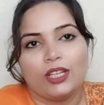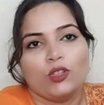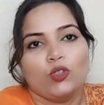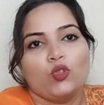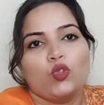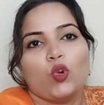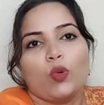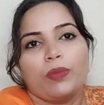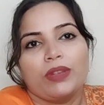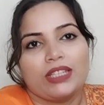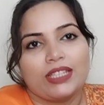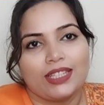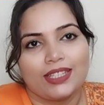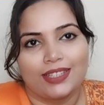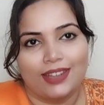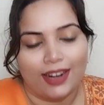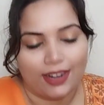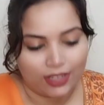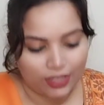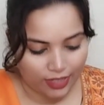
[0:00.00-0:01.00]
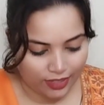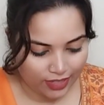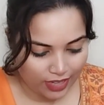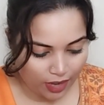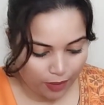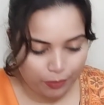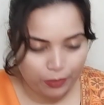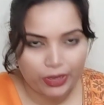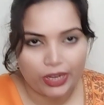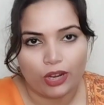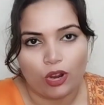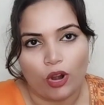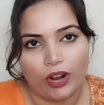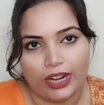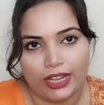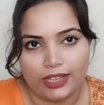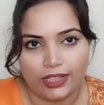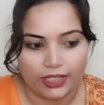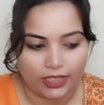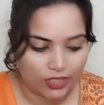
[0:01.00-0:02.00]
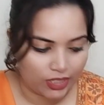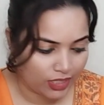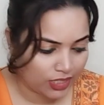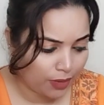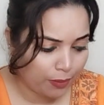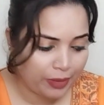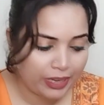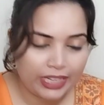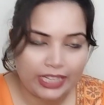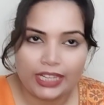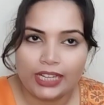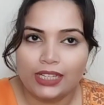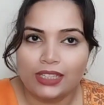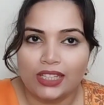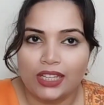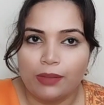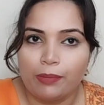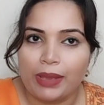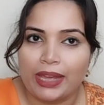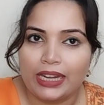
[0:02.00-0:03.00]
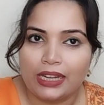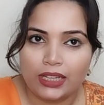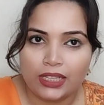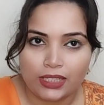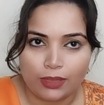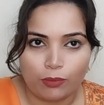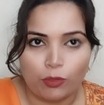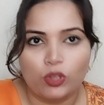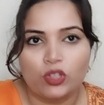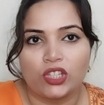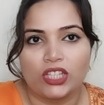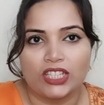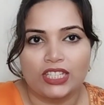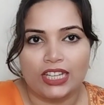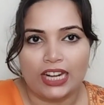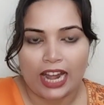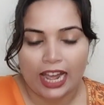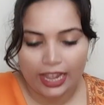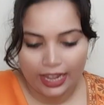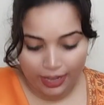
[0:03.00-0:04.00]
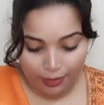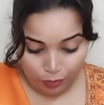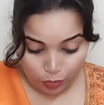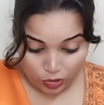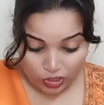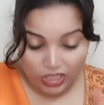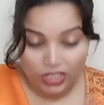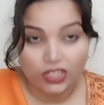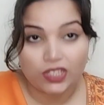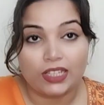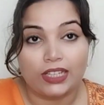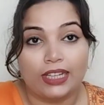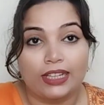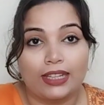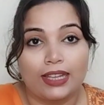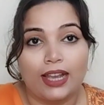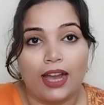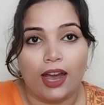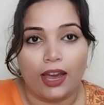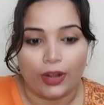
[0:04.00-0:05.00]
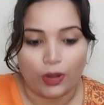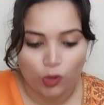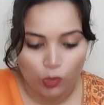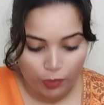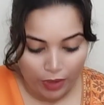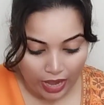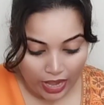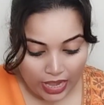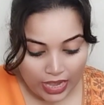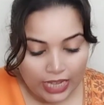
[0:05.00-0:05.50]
जो भी स्टिच कराना चाहते हैं अपने अकॉर्डिंग लिए सब मटेरियल थे मैंने सबको स्टिच कराया है तो स्टिच करके दिखा रही हूँ मैं